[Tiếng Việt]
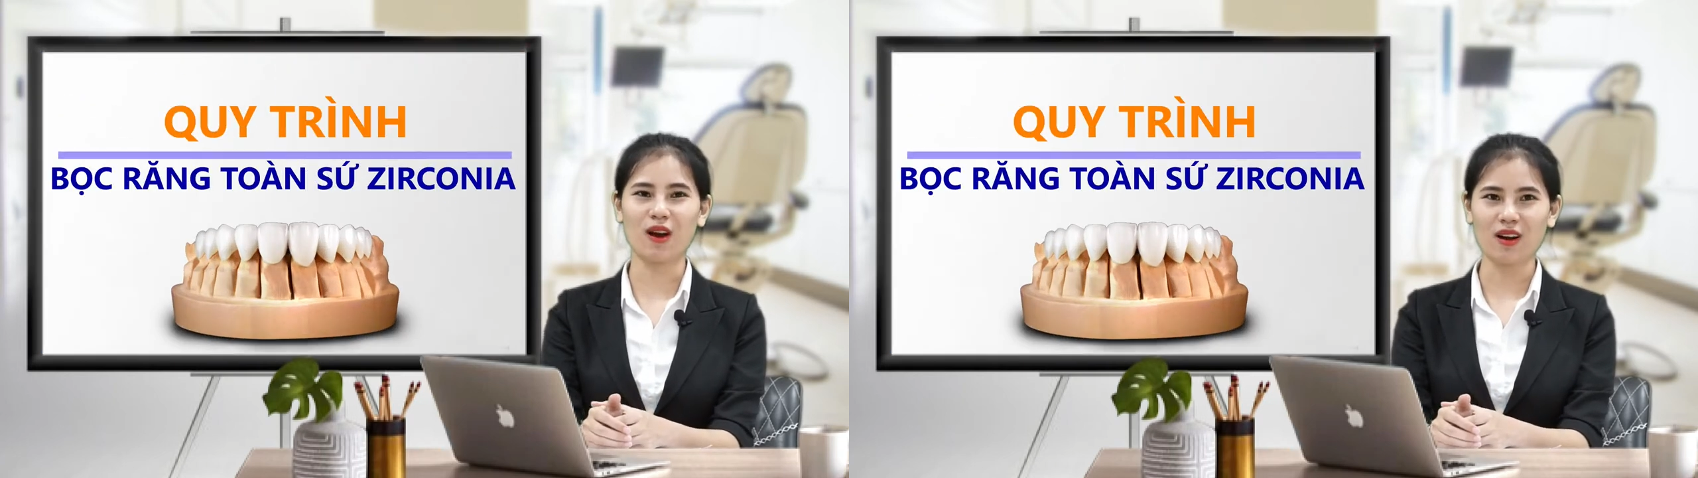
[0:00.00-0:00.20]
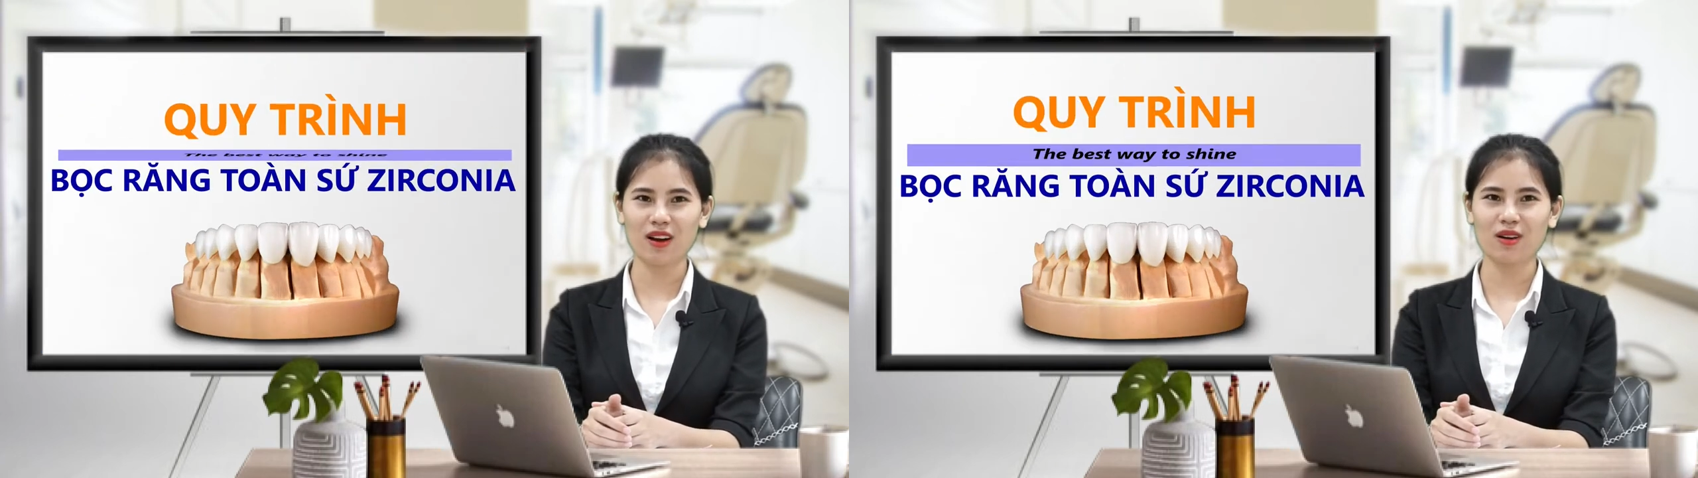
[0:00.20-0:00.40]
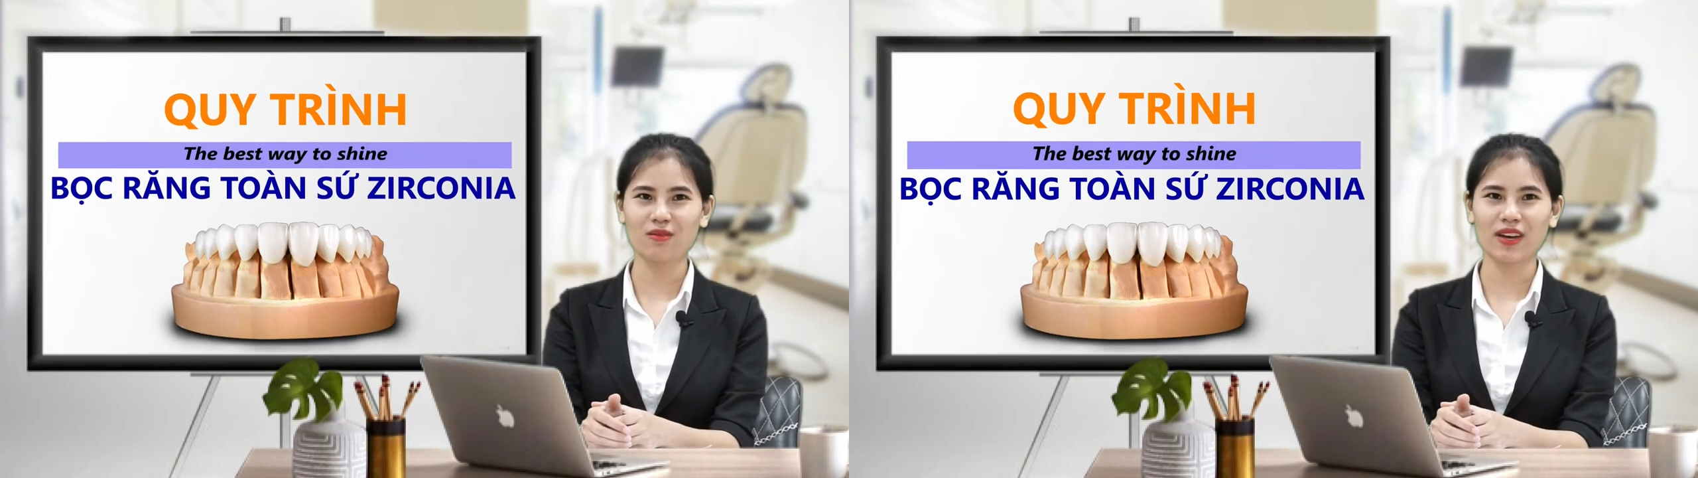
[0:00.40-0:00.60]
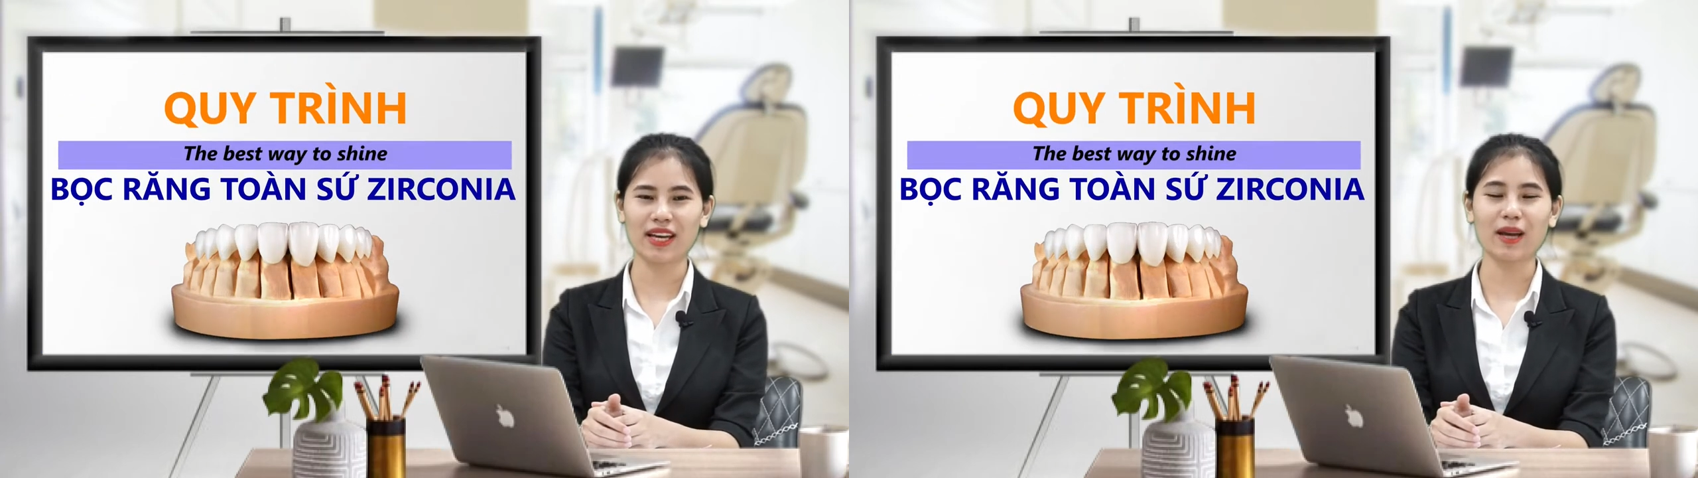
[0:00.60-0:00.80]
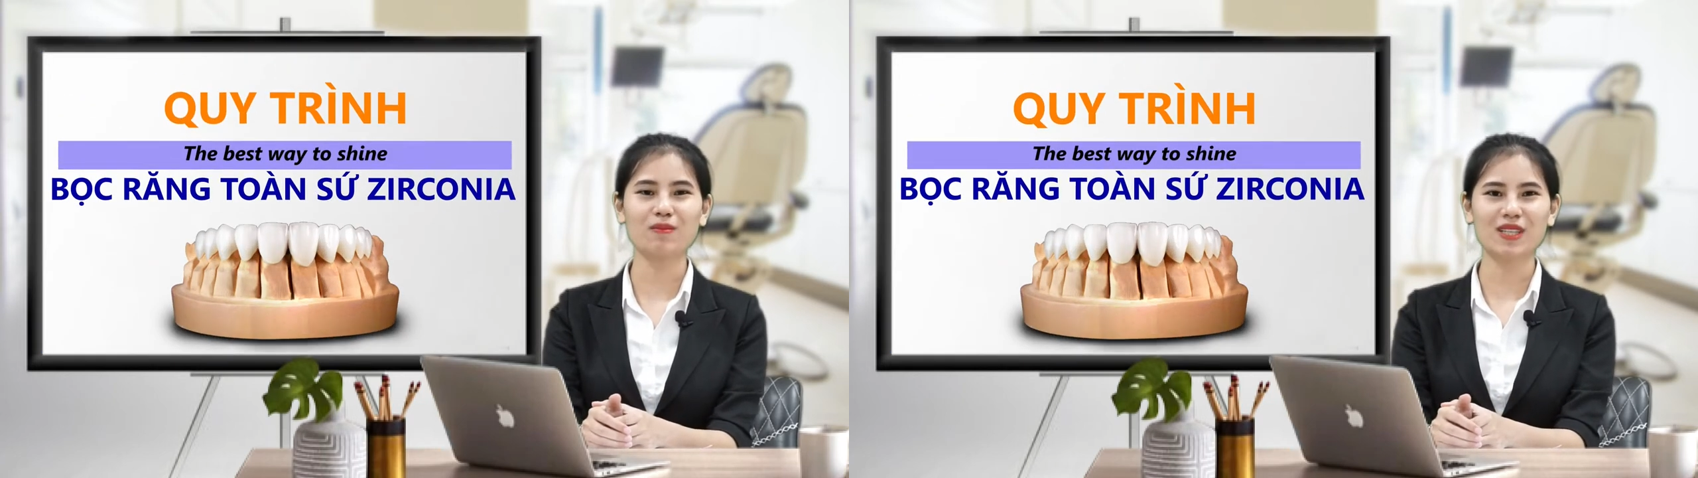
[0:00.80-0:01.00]
hơn về
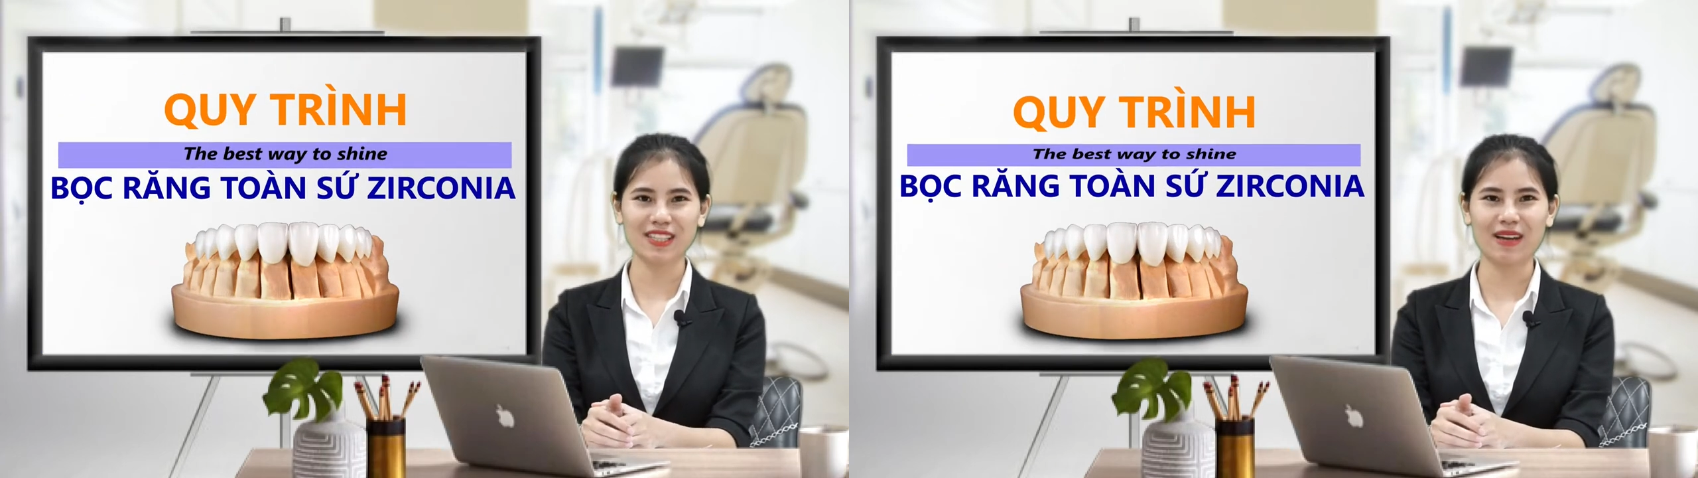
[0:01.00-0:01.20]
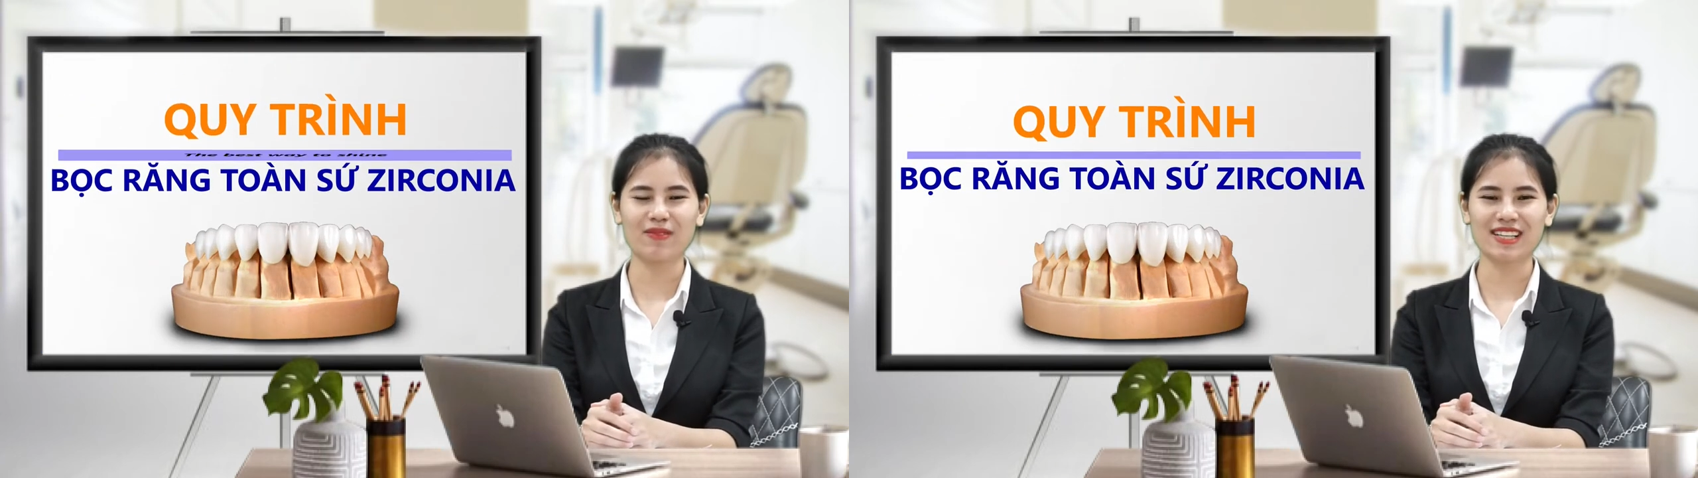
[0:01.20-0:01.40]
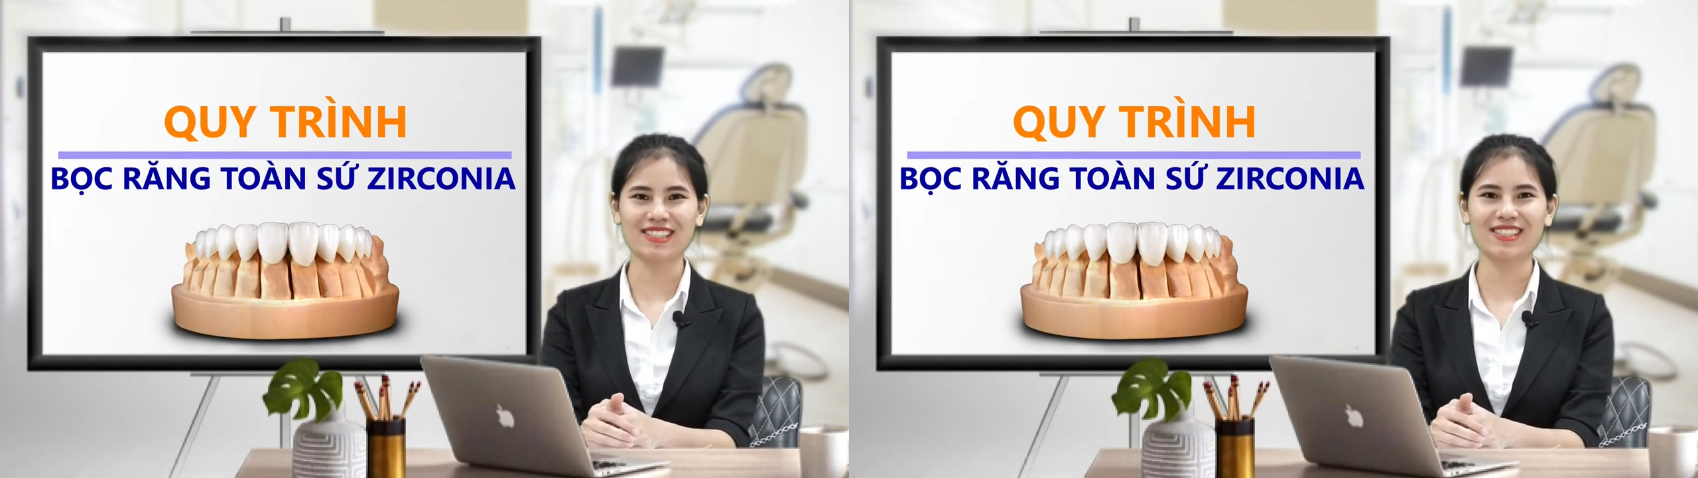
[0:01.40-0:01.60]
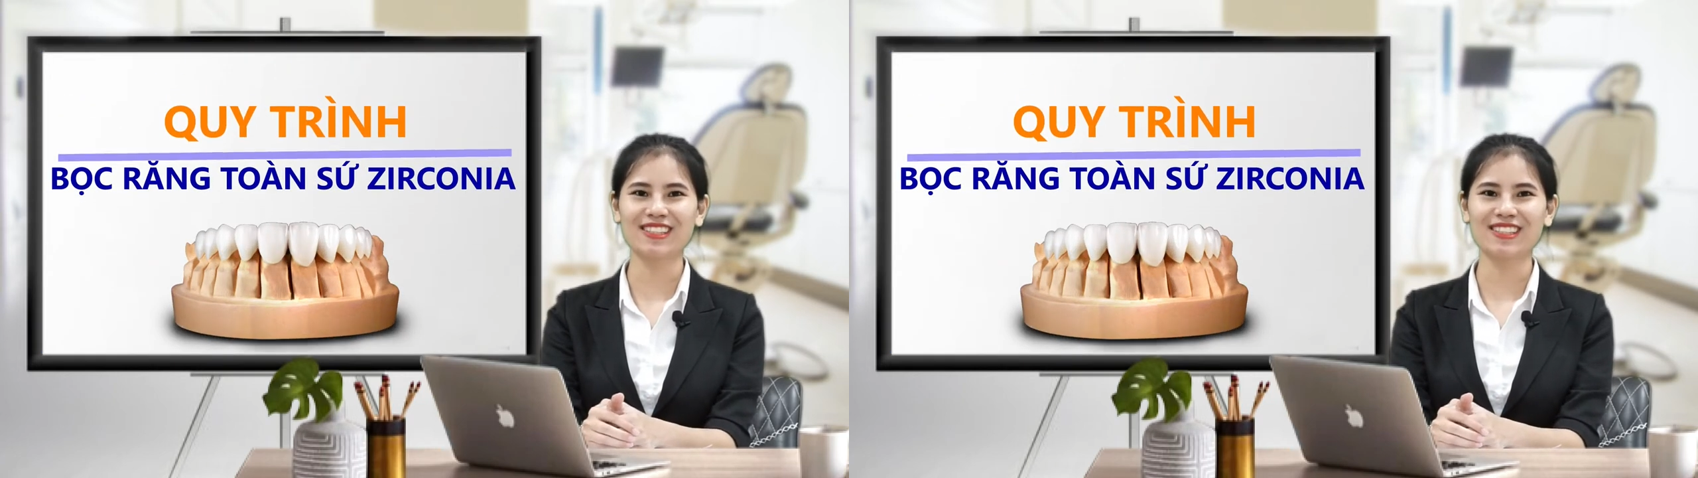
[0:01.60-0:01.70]
các bước làm răng sứ